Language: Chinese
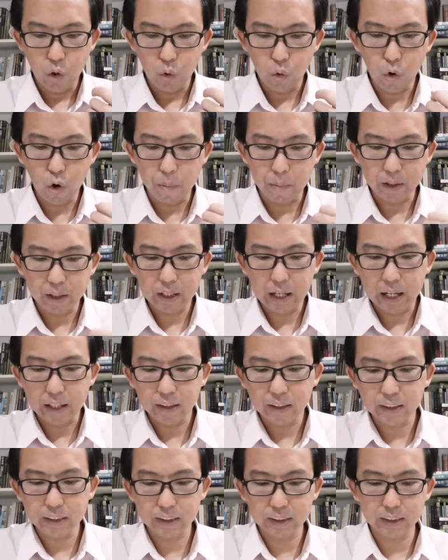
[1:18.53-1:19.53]
如果我们
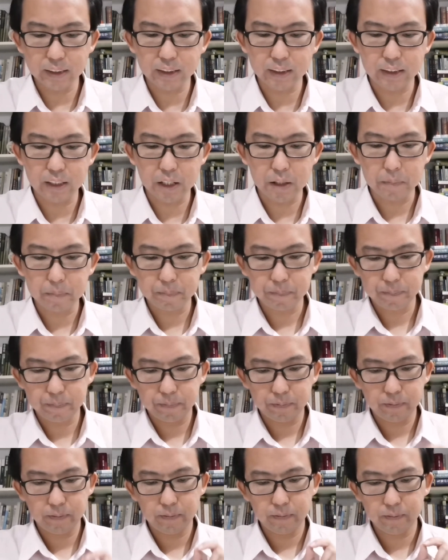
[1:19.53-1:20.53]
看第十四节。
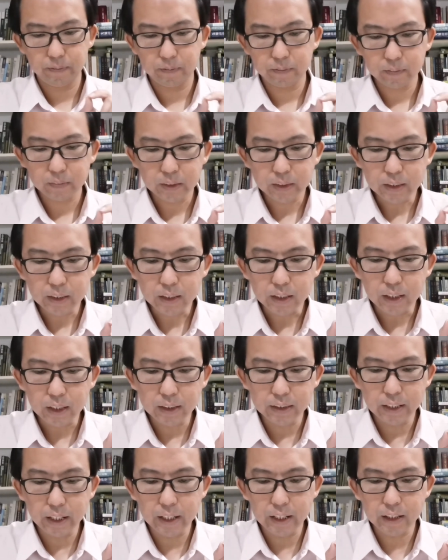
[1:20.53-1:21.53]

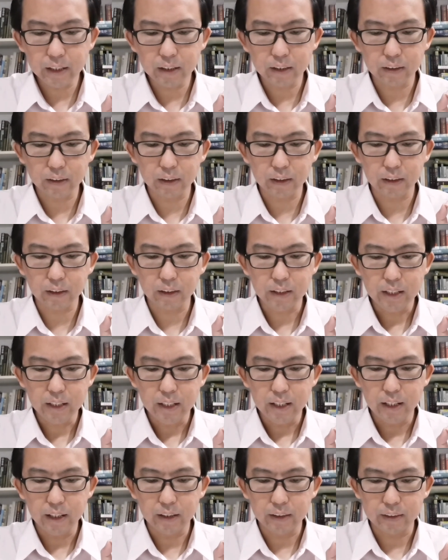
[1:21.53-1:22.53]
这一个的
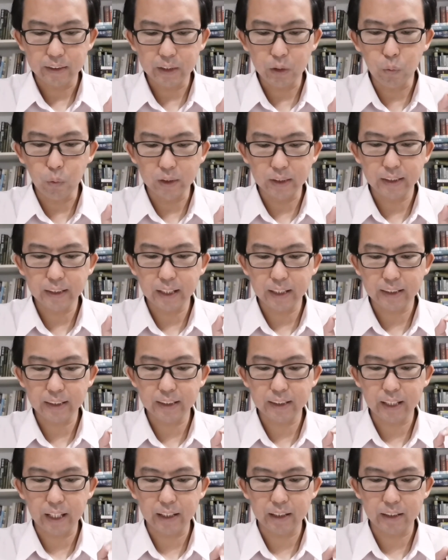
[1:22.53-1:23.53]
呃经文是这样
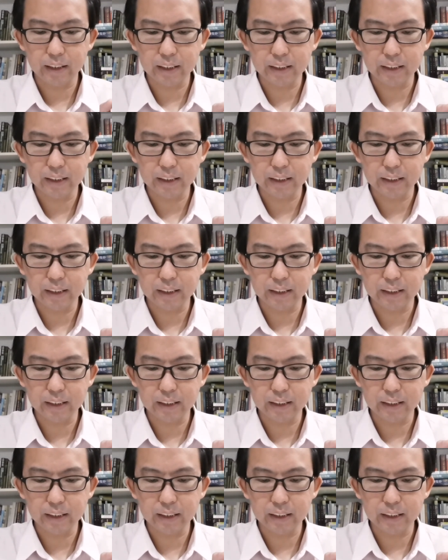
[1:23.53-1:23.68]
记载的：